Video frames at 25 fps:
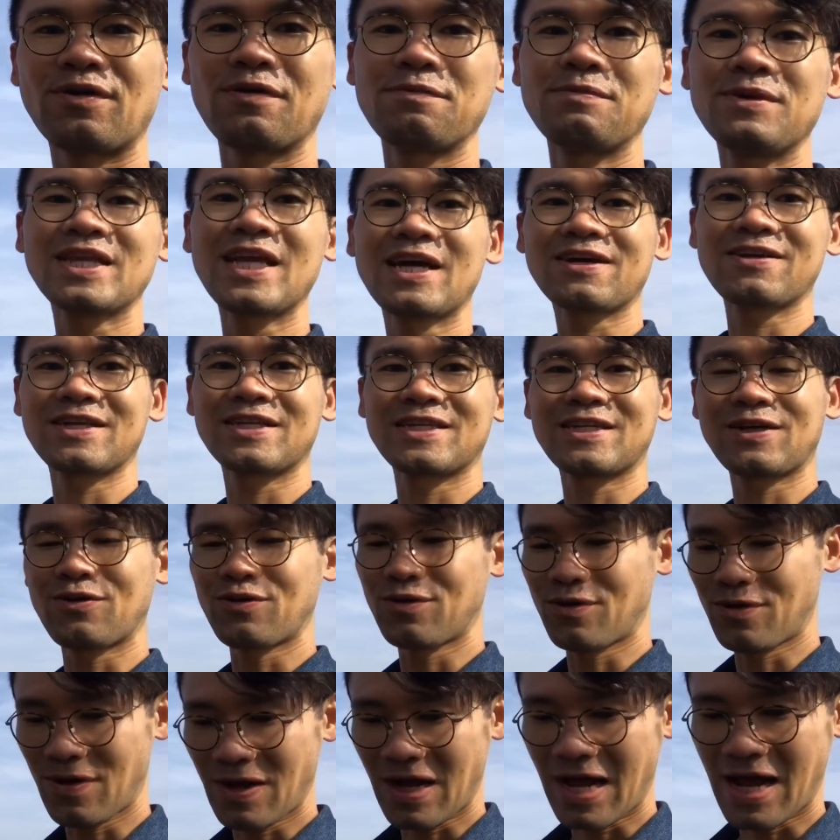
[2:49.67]
これ見てください
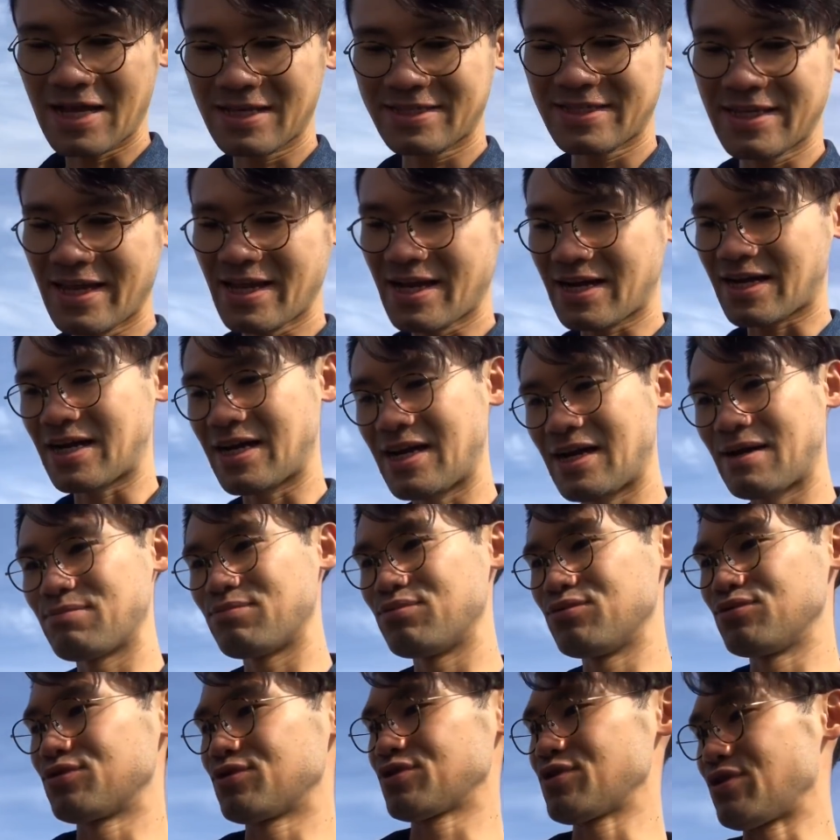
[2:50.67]
この鮮やかな
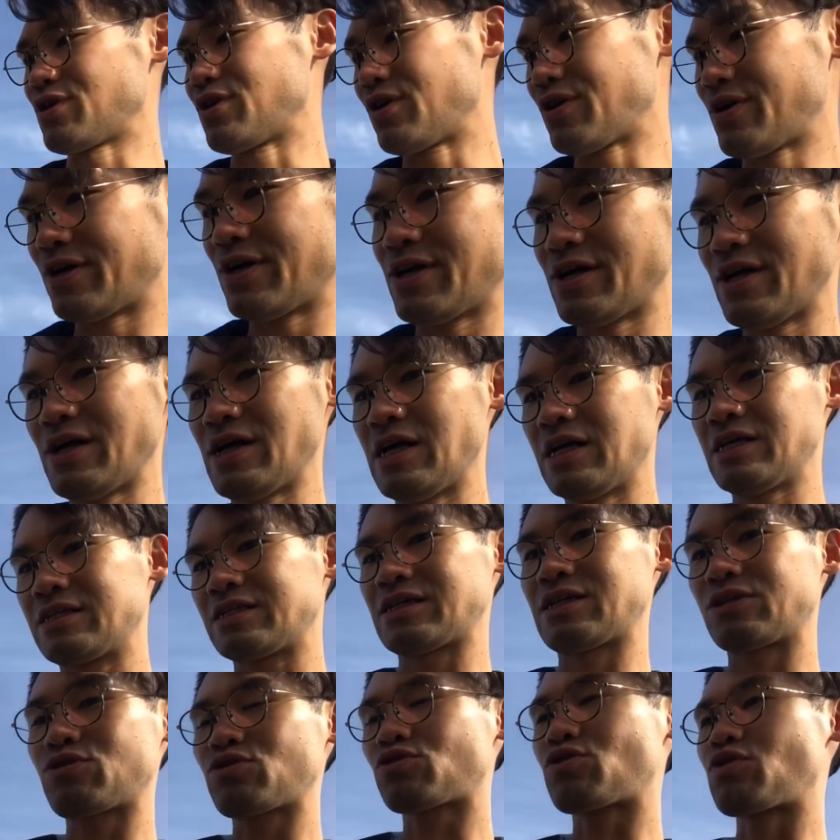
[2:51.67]
ブルー
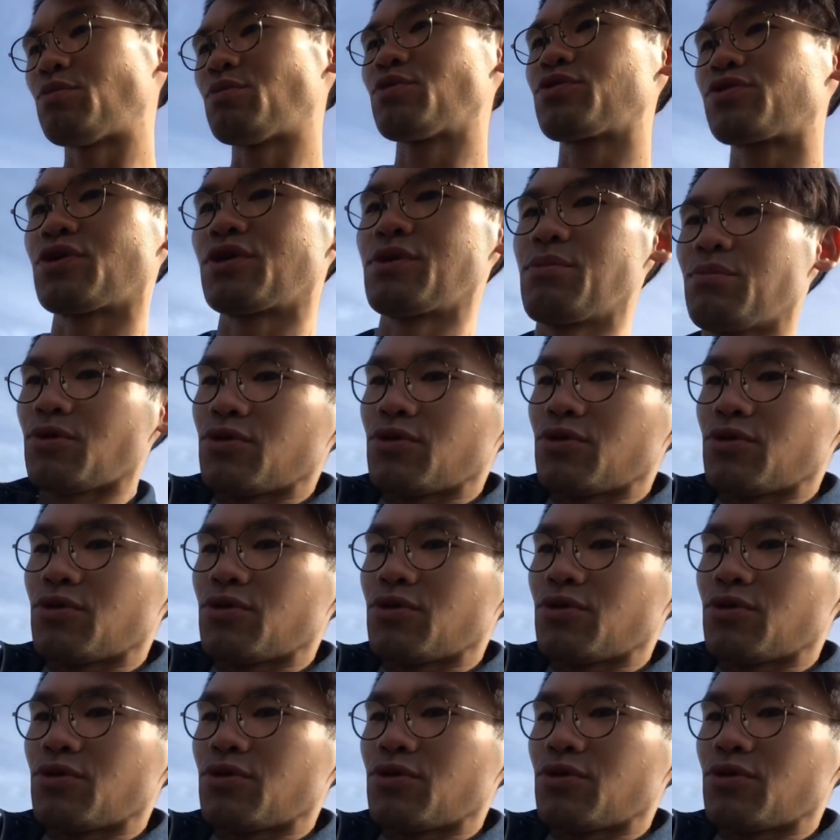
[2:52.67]
じゃあちょっと元に